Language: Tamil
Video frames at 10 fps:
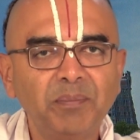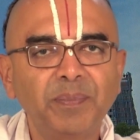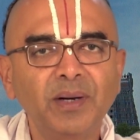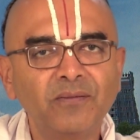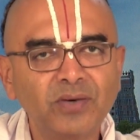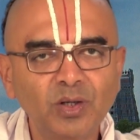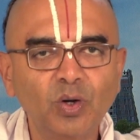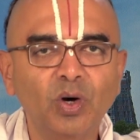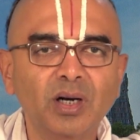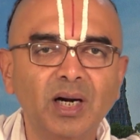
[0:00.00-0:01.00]
அப்புறம்
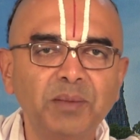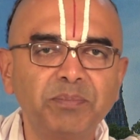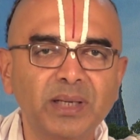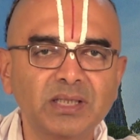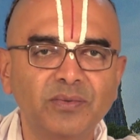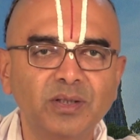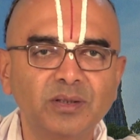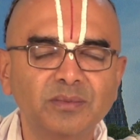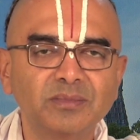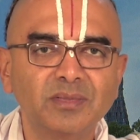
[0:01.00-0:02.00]
விண்ணோர்களை பற்ற
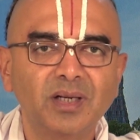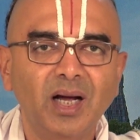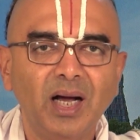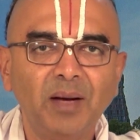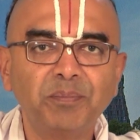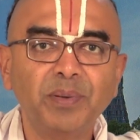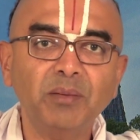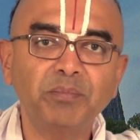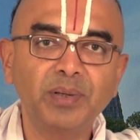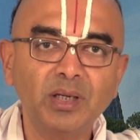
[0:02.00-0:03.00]
வேண்டும்
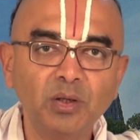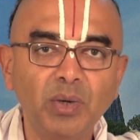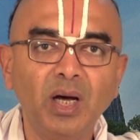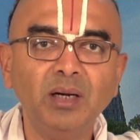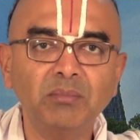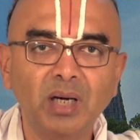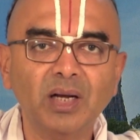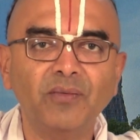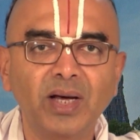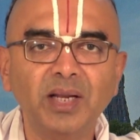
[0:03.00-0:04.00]
அப்புறம் பெருமான்
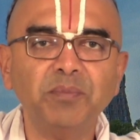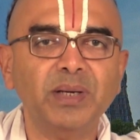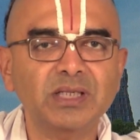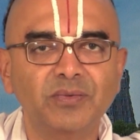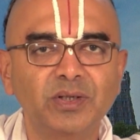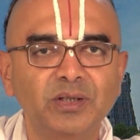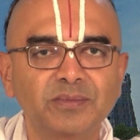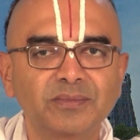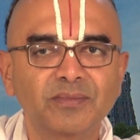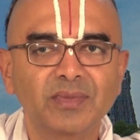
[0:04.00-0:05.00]
பகவானை பற்ற
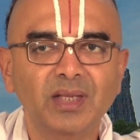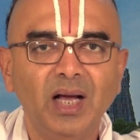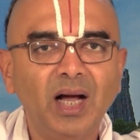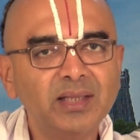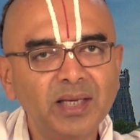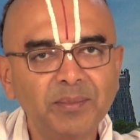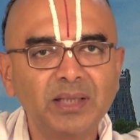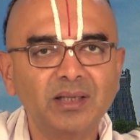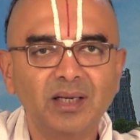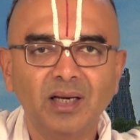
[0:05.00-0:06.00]
வேண்டும் அதே
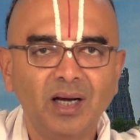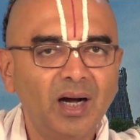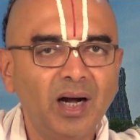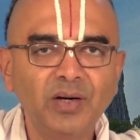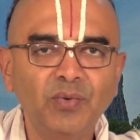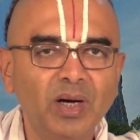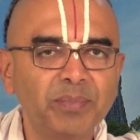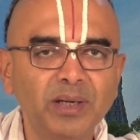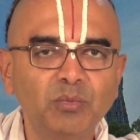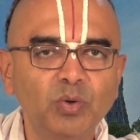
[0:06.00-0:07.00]
மாதிரி
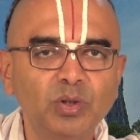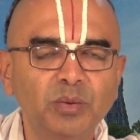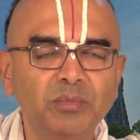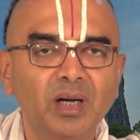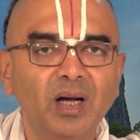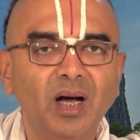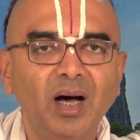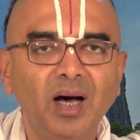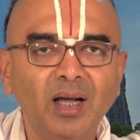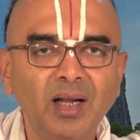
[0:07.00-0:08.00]
ஆழ்வார் பண்ணும்போதும்
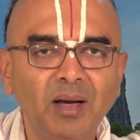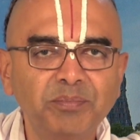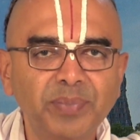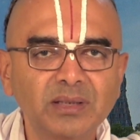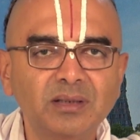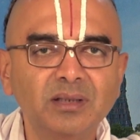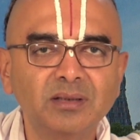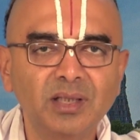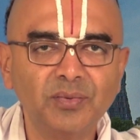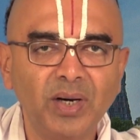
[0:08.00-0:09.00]
ஆறாம் பத்து
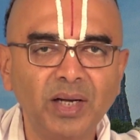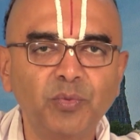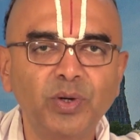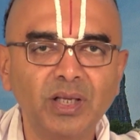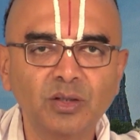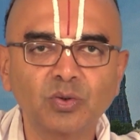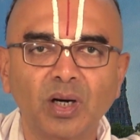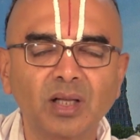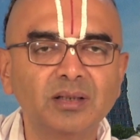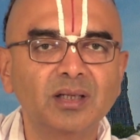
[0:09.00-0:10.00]
திருவாய்மொழியில்
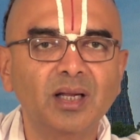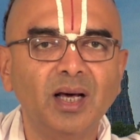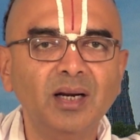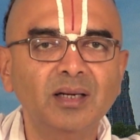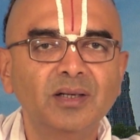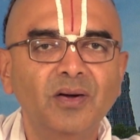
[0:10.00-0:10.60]
தொடங்குகிறார்